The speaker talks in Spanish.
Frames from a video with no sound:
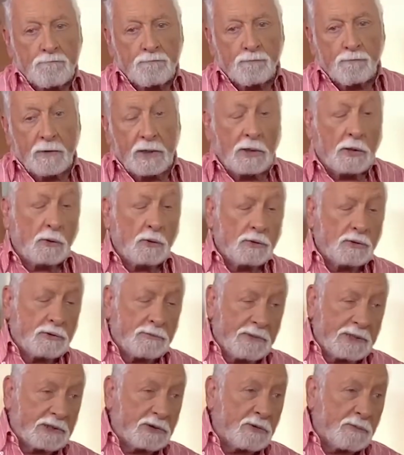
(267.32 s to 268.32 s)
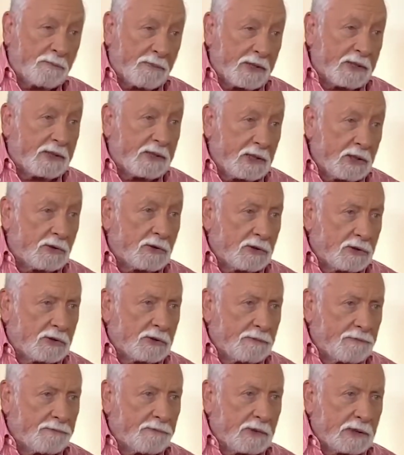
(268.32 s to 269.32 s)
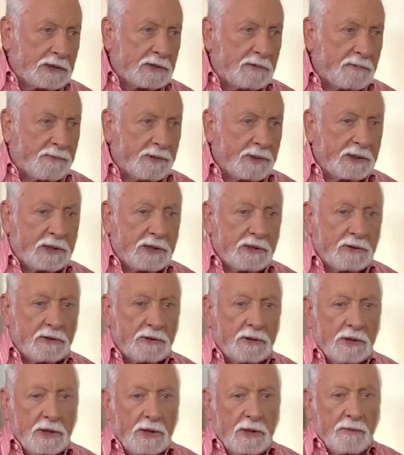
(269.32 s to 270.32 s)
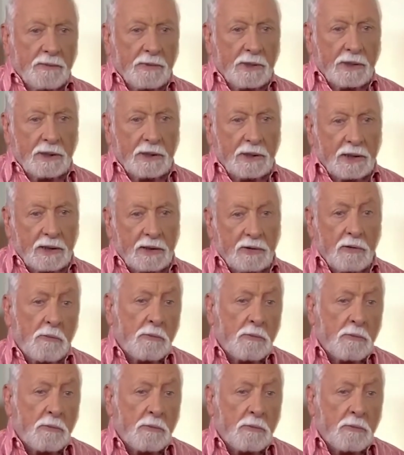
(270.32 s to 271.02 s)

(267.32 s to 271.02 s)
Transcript: incluso me ha sorprendido, ¿no? Me ha sorprendido eh, no